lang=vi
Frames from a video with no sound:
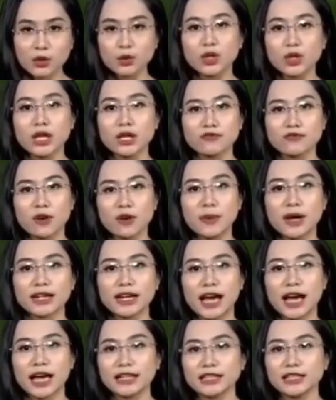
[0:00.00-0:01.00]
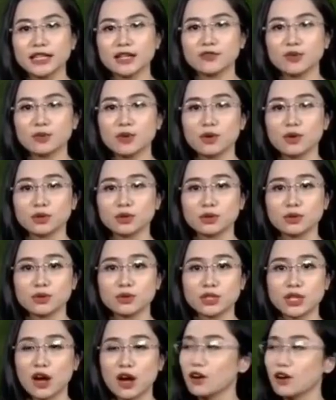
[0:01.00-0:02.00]
Tuy nhiên vào ban ngày thì vùng hội
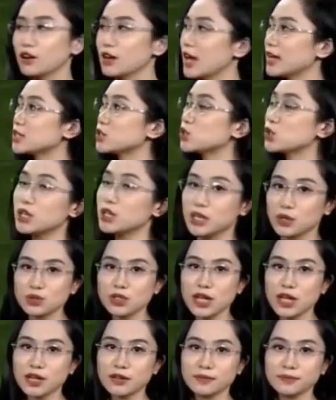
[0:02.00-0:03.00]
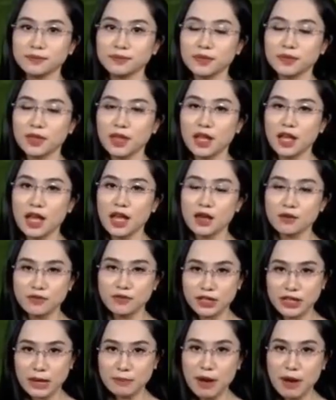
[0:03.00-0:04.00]
tụ gió lại suy yếu dần.
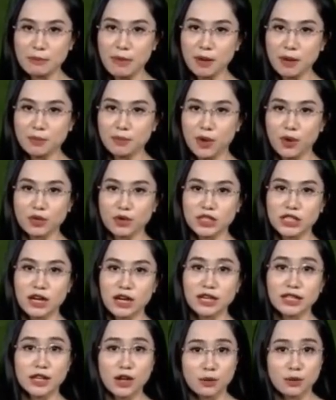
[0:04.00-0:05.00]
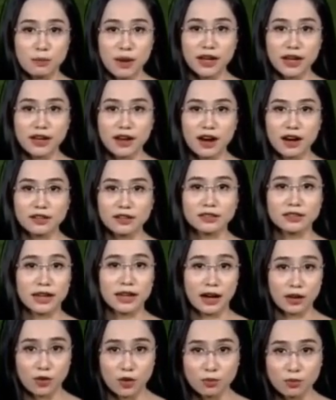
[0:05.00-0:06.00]
Vì thế mà Bắc Bộ trời nhiều mây hơn,
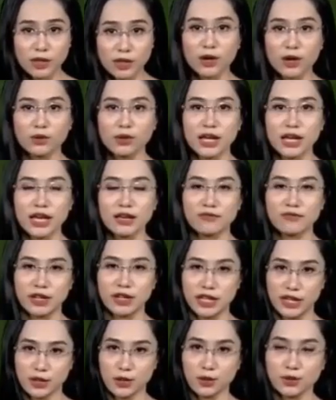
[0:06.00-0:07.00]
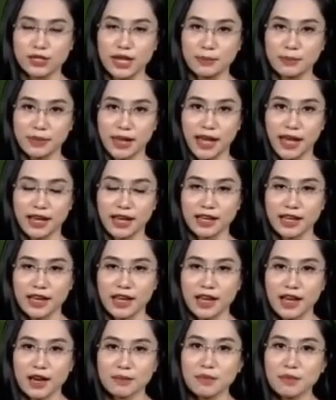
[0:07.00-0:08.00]
nắng cũng yếu đi và nhiệt độ giảm nhẹ.
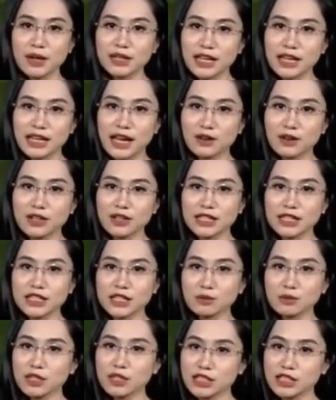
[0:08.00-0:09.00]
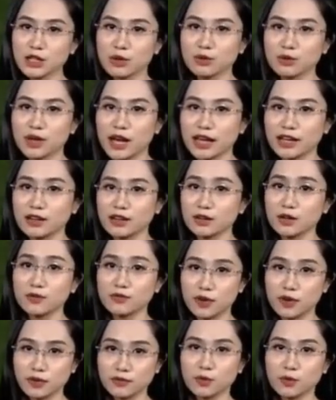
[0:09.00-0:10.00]
Mức nhiệt cao nhất trong trưa chiều nay ở khu
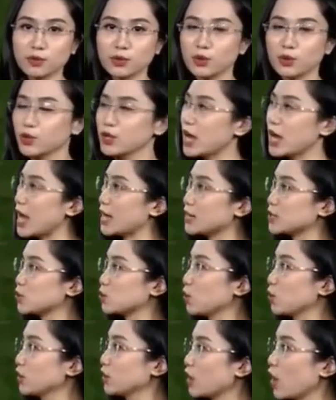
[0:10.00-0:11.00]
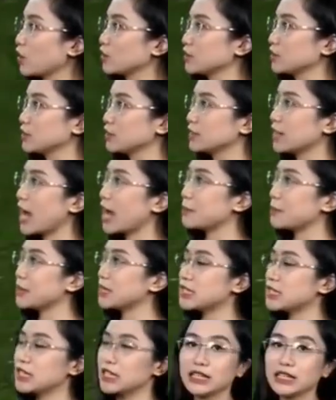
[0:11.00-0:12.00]
vực vùng núi hạ xuống còn từ
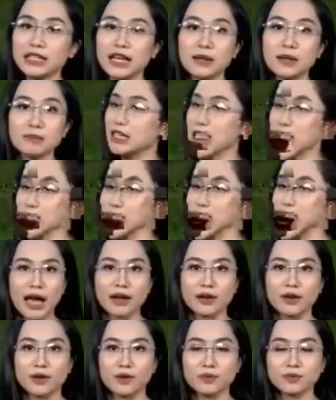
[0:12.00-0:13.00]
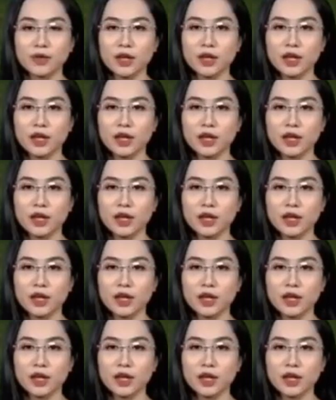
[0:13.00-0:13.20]
29 đến 32 độ.